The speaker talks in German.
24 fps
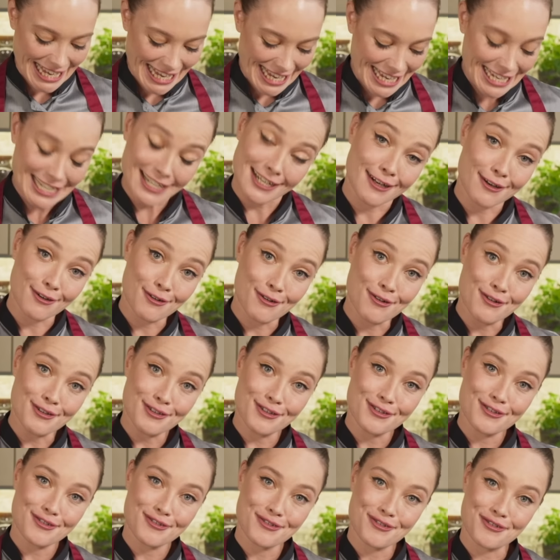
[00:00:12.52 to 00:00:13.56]
Ich leg
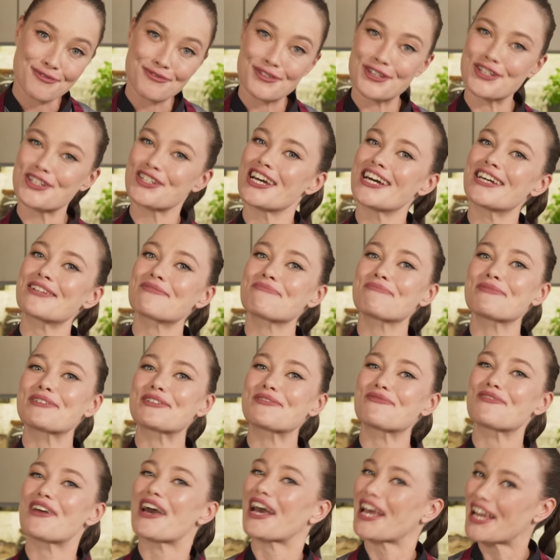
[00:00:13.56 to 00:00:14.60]
los und wir starten
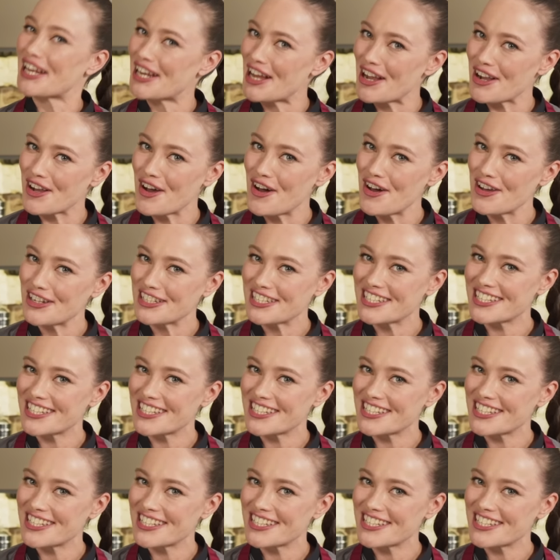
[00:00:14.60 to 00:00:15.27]
mit Verena kocht.